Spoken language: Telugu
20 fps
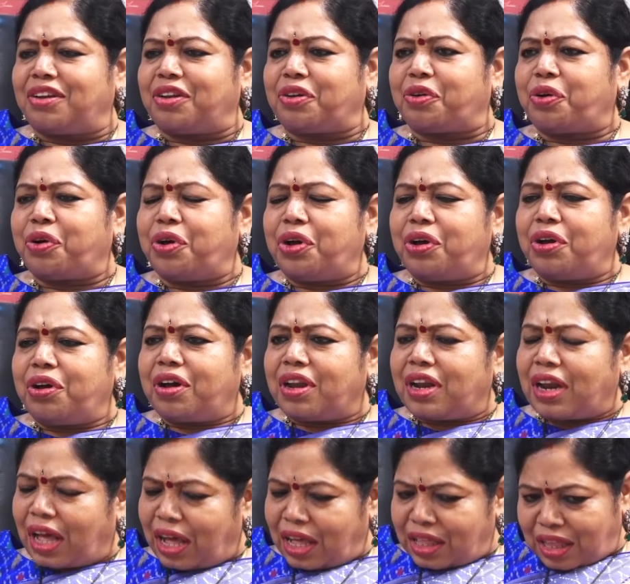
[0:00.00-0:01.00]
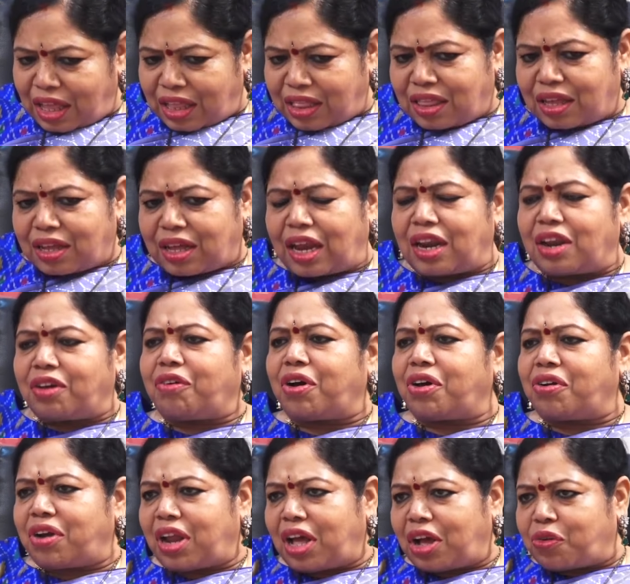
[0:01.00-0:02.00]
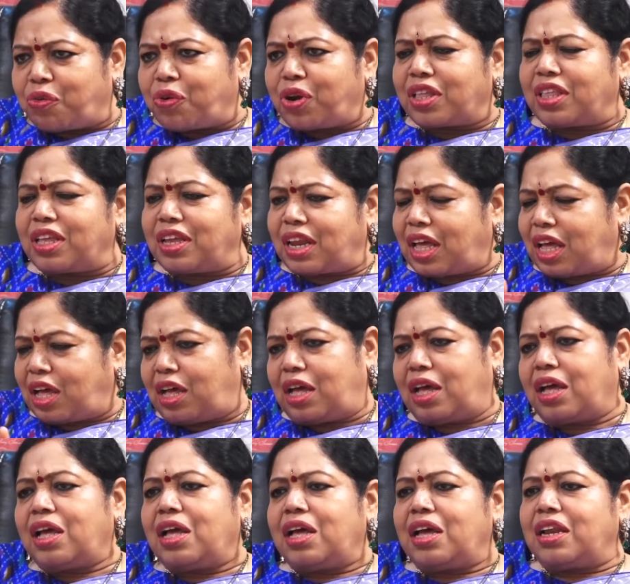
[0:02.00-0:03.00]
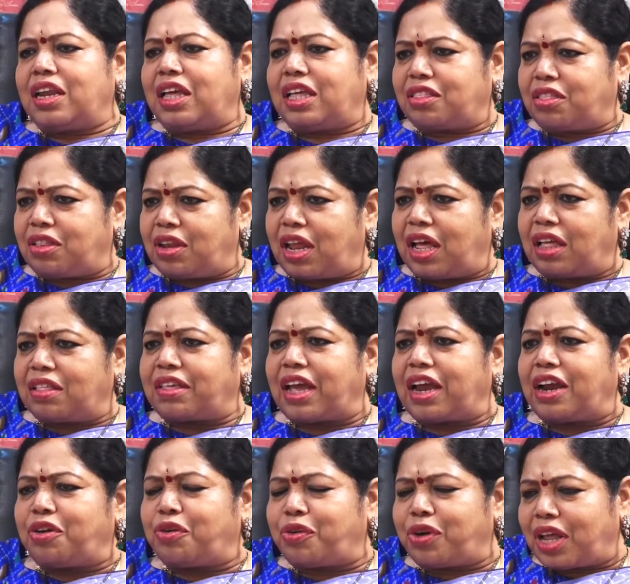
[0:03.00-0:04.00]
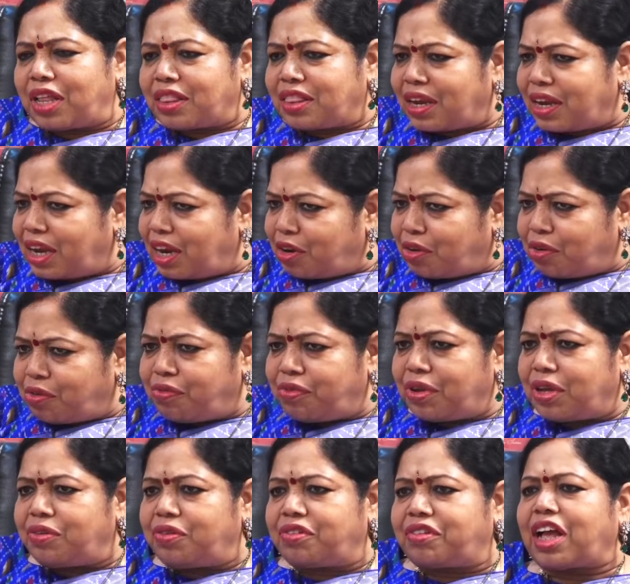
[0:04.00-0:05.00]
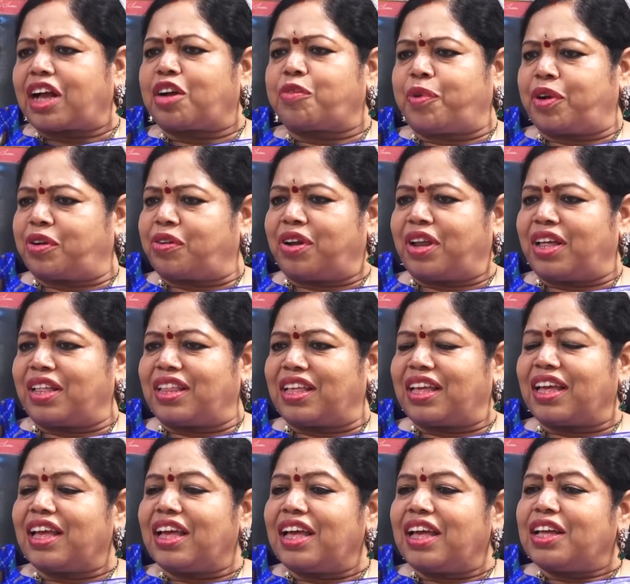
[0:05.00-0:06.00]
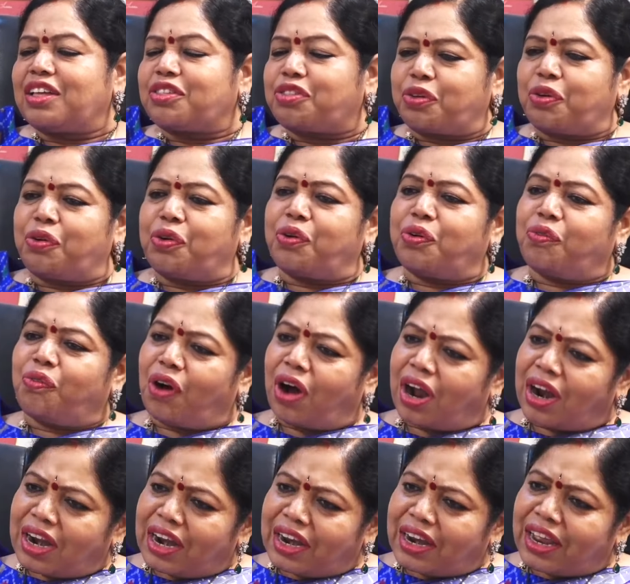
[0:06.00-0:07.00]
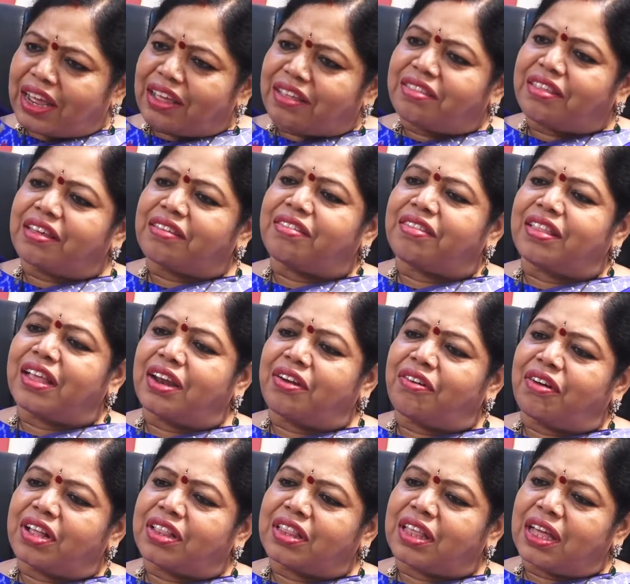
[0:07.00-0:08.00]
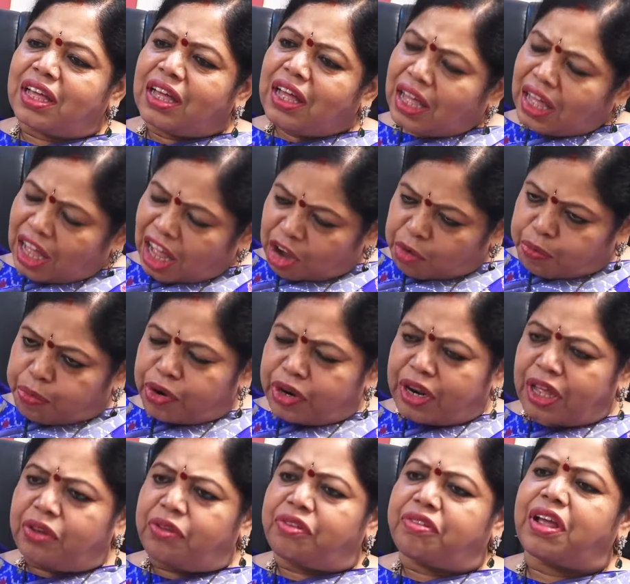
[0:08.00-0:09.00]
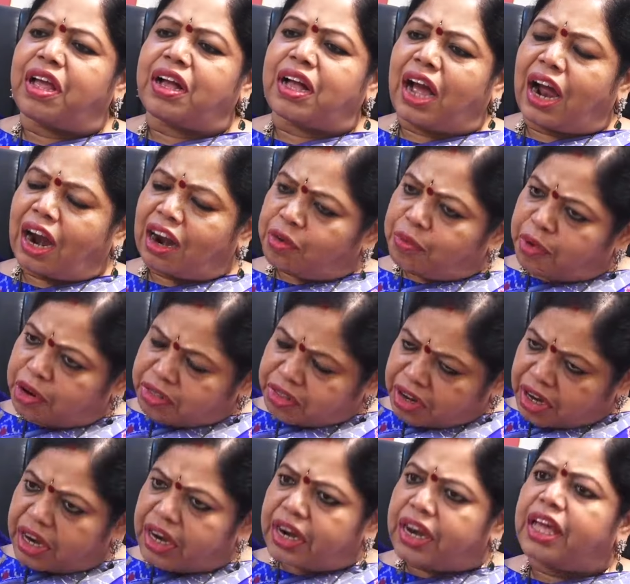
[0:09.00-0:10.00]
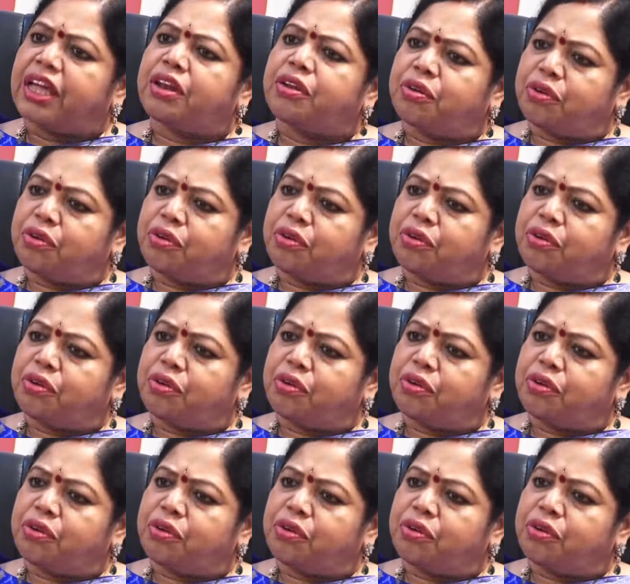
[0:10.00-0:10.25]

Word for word: మెట్టినిల్లు నాదంతా కన్నవారు నాకున్నది నా నేను నా చైల్డ్హుడ్ అంతా నేను విశాఖపట్నం నాది సో వాళ్ళు రేస్ చేసిన తర్వాత అప్పుడు నేను విశాఖ ఆడబడుచునని